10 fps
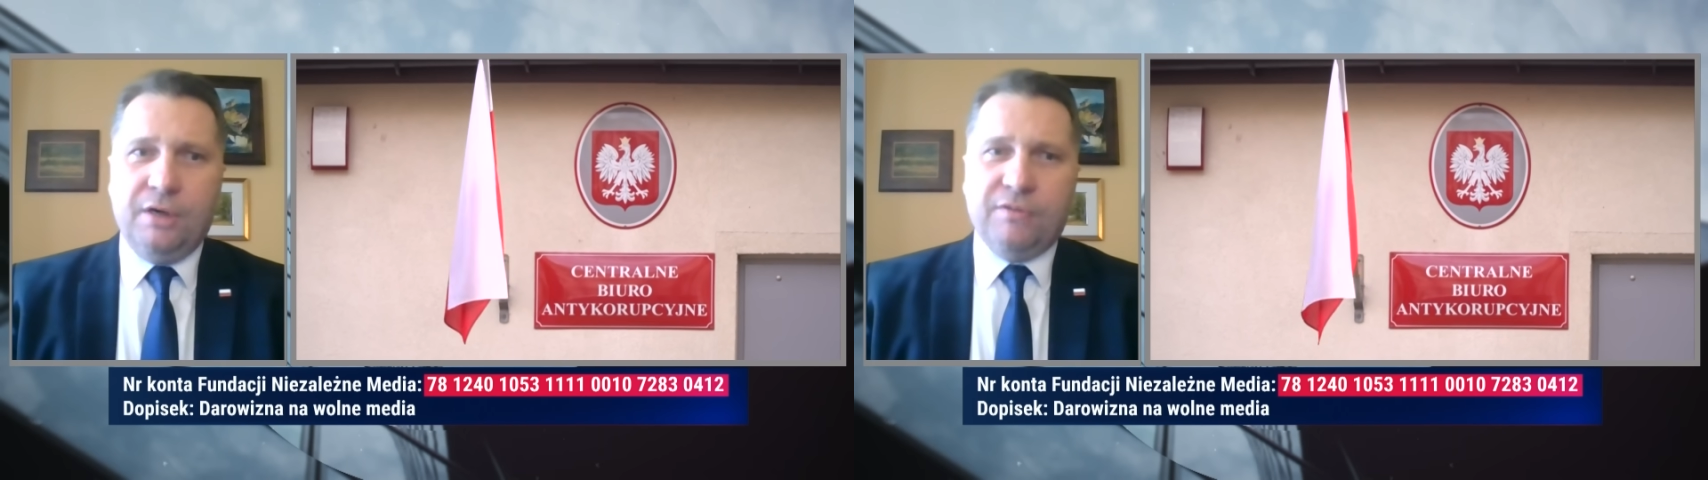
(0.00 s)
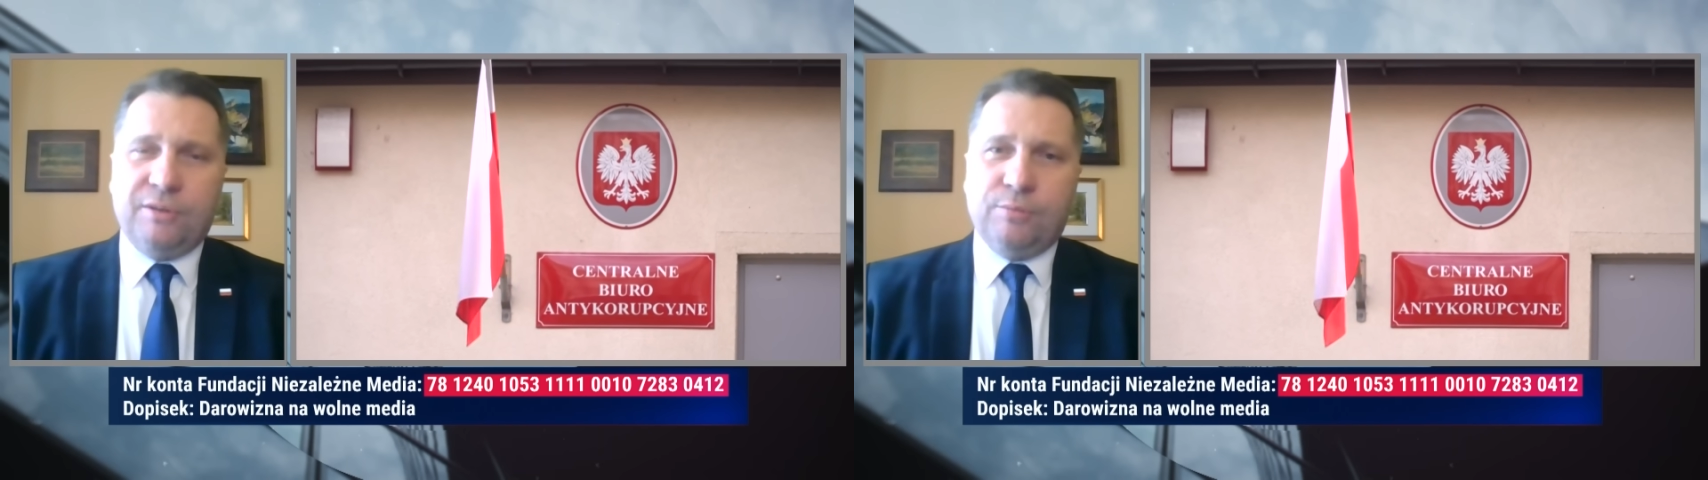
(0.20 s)

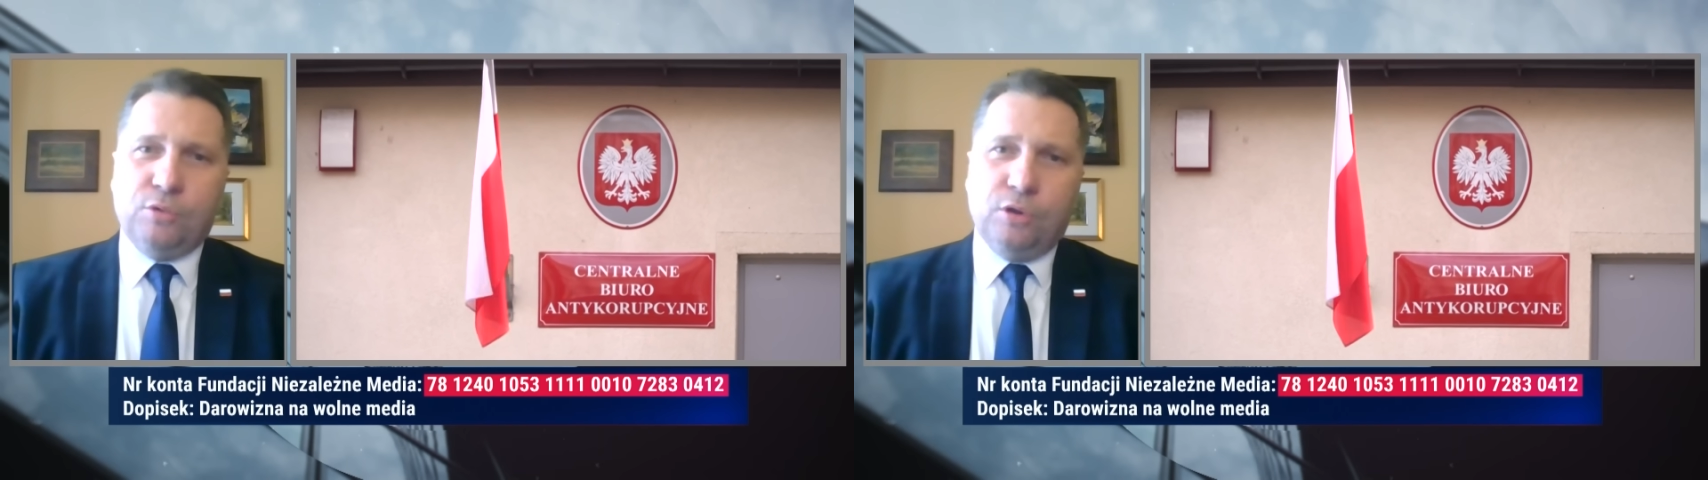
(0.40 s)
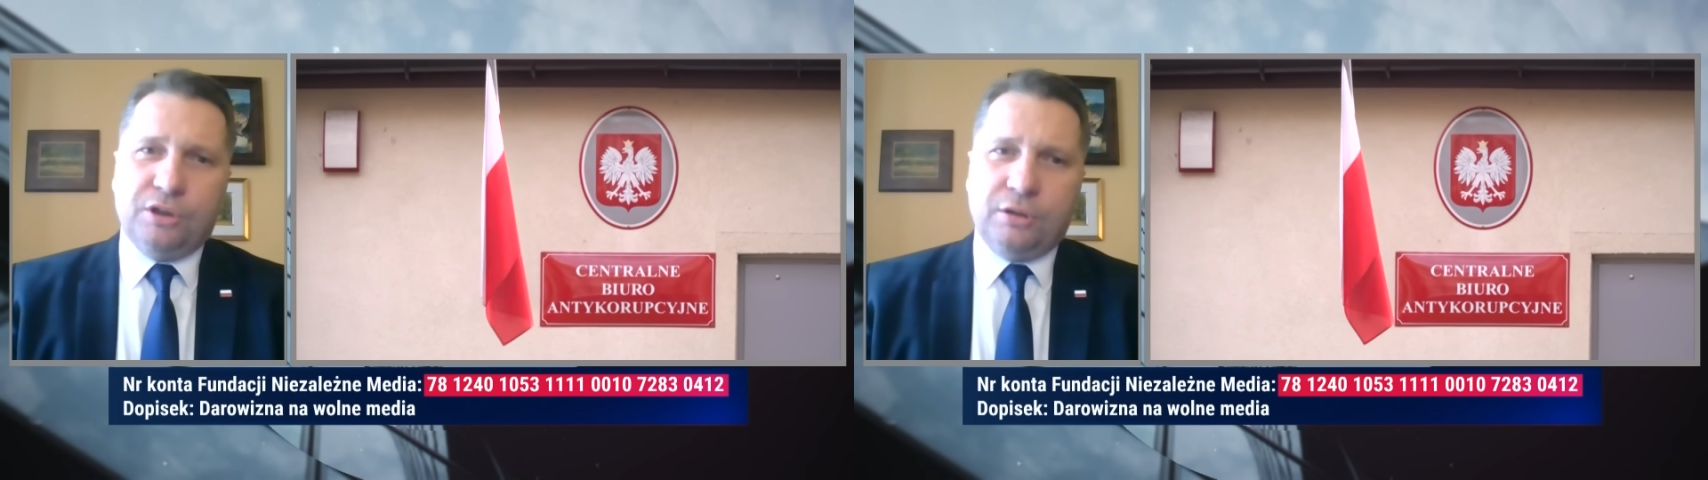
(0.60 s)
w tym
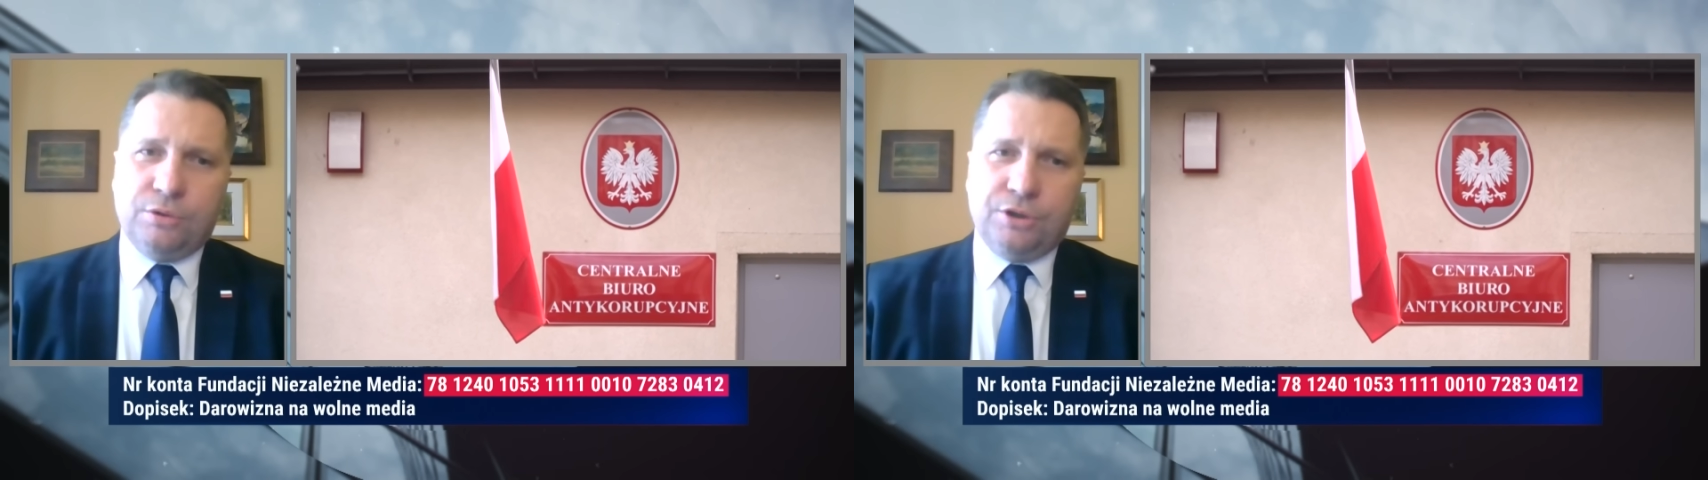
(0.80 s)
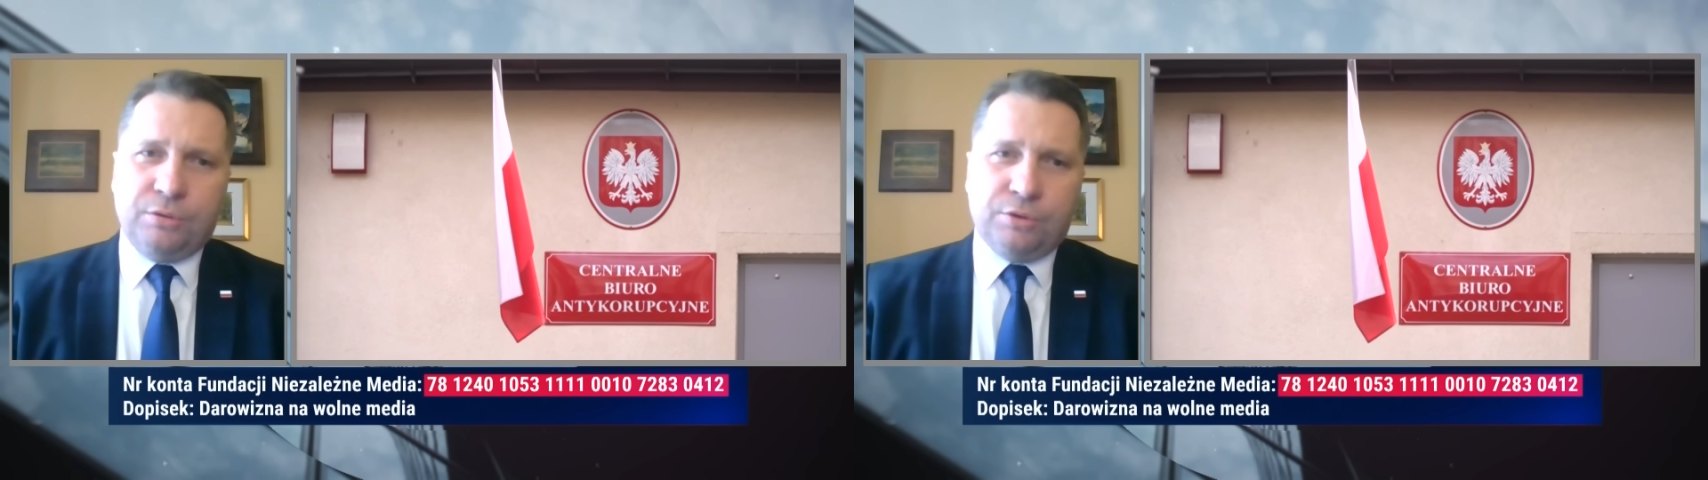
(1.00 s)
młodych
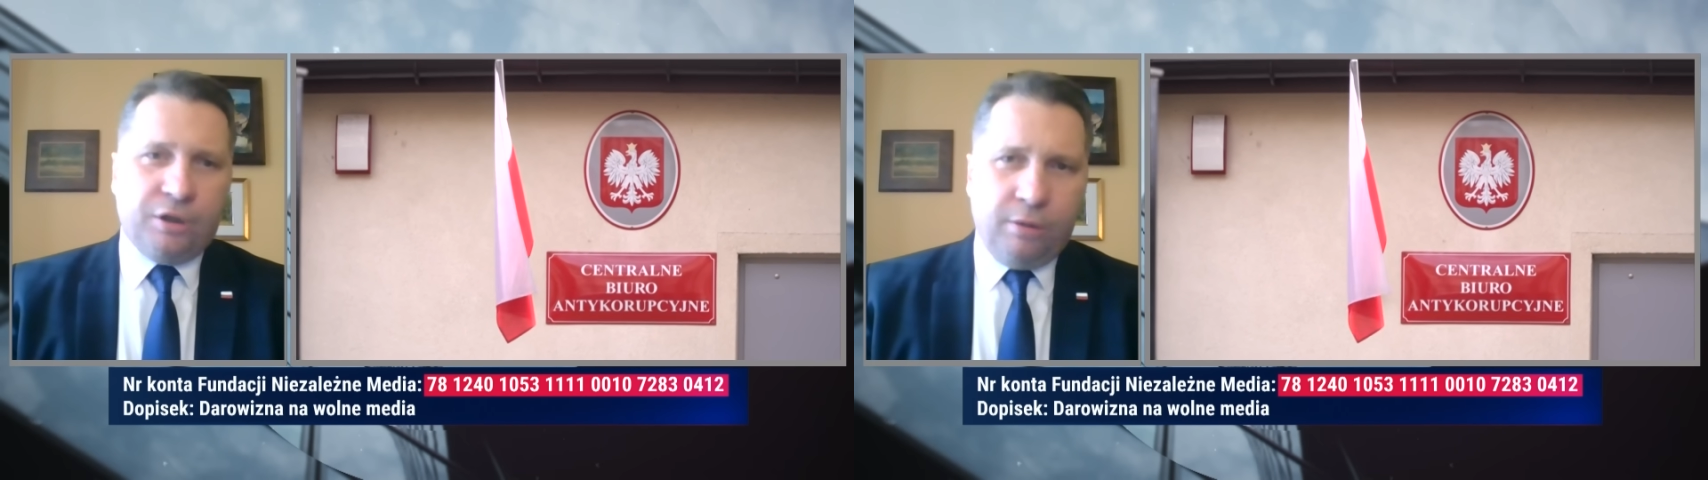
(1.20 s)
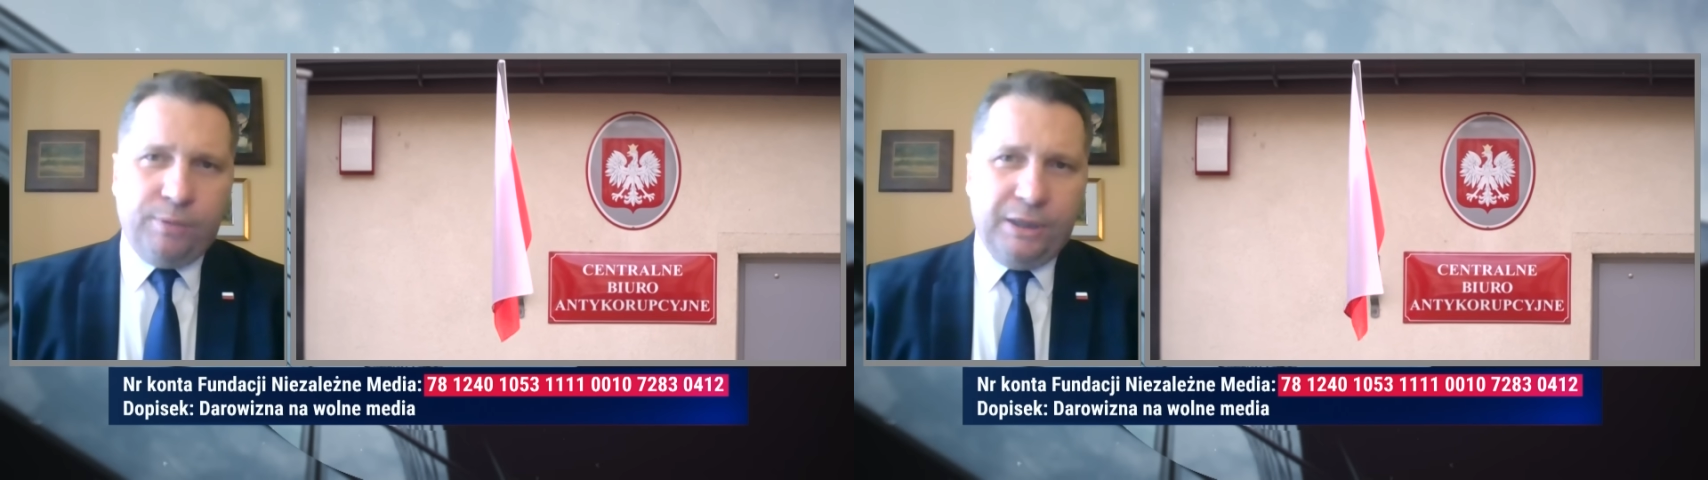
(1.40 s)
ludzi, którzy
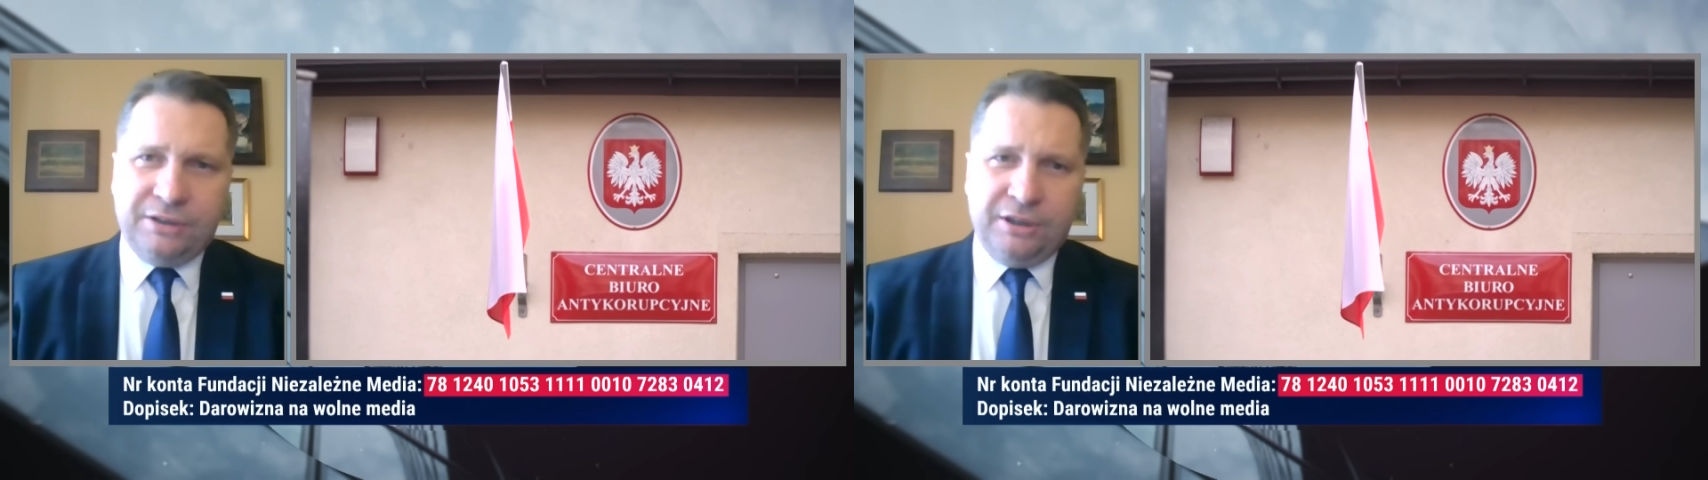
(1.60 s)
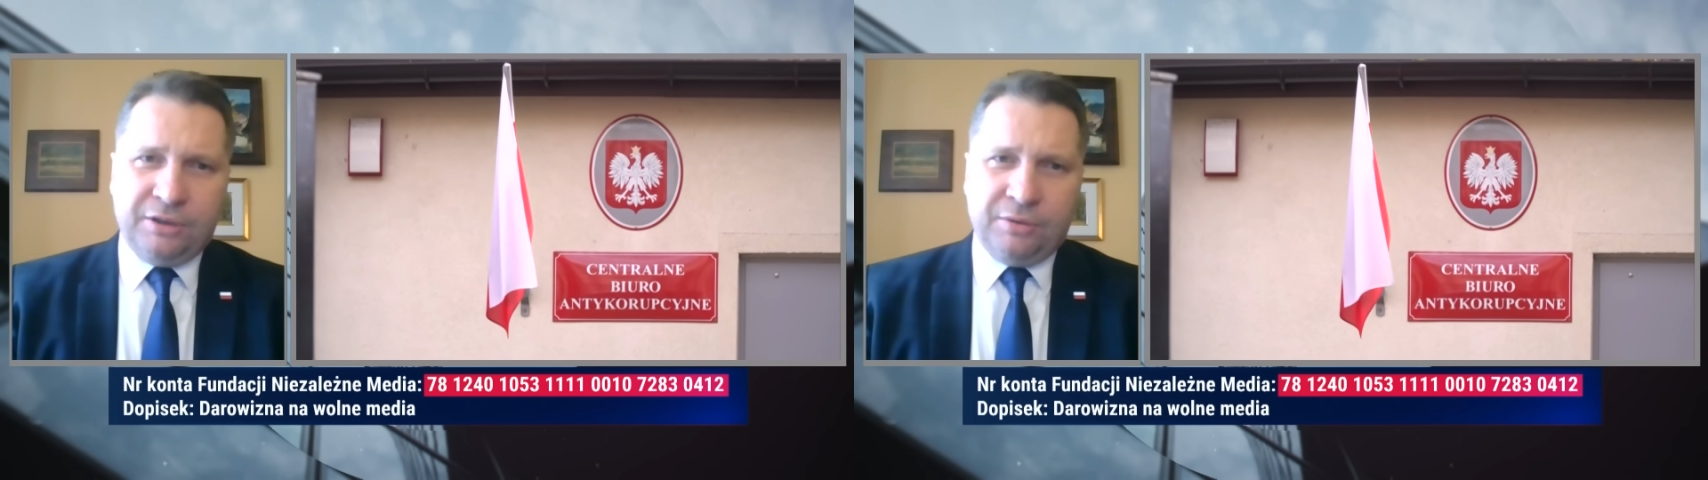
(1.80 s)

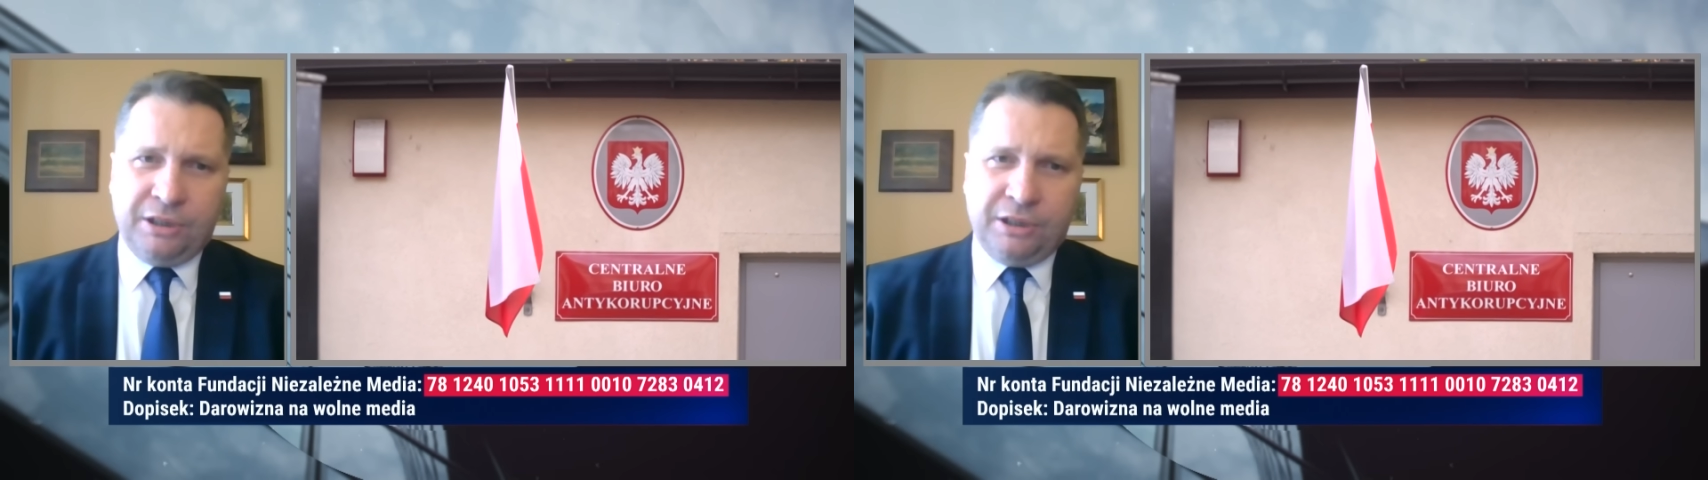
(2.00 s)
kompletnie nie są